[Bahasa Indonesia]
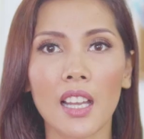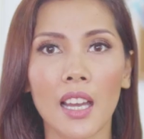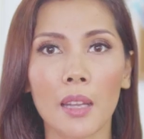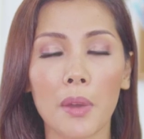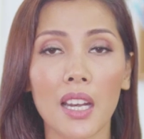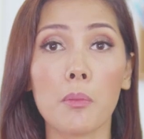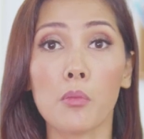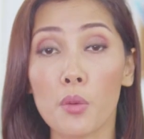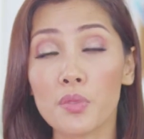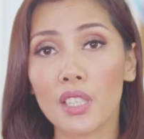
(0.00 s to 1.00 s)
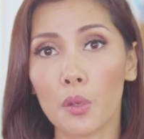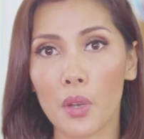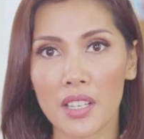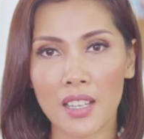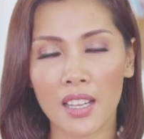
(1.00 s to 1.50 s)
dengan para moms di
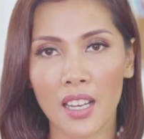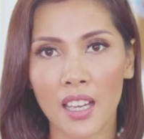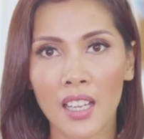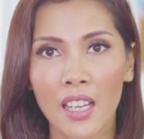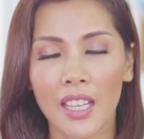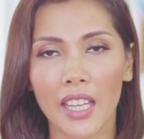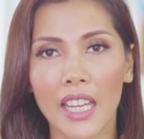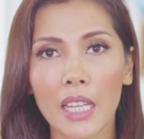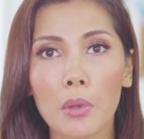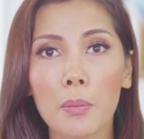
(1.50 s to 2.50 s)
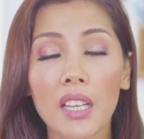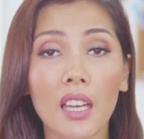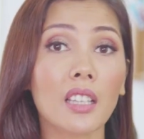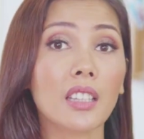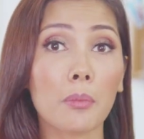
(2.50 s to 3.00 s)
luar sana ingin
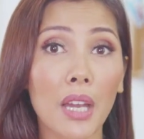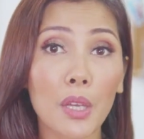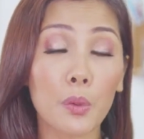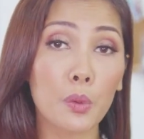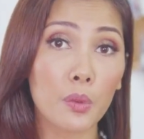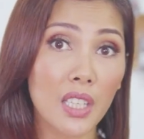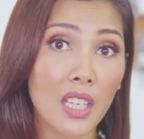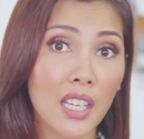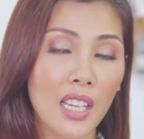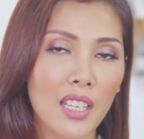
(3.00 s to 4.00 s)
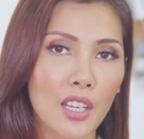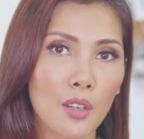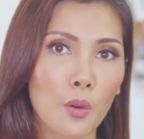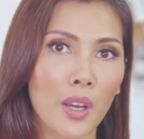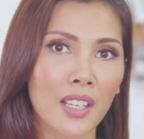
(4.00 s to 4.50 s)
memberikan yang terbaik untuk dirinya
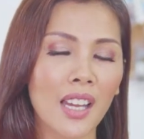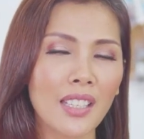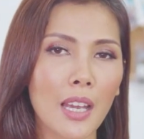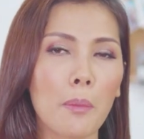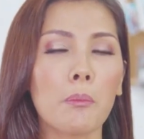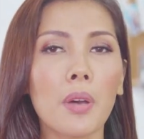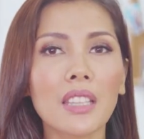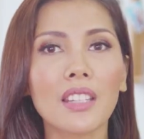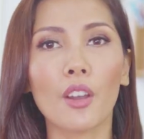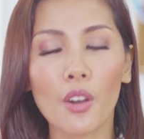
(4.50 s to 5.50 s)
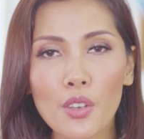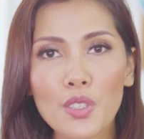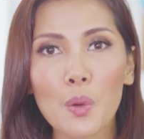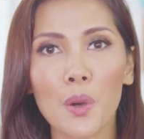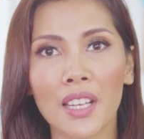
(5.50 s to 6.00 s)
dan keluarganya, but they
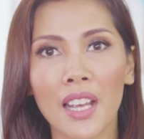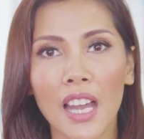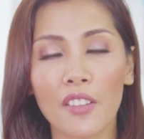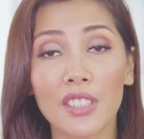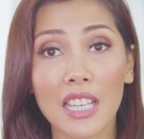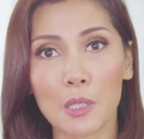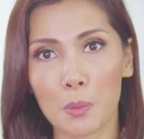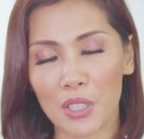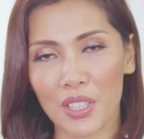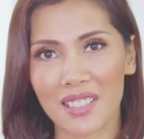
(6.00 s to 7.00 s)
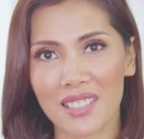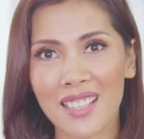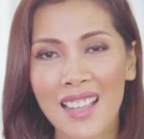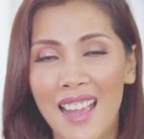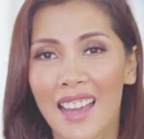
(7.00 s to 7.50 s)
also wanna have the experience.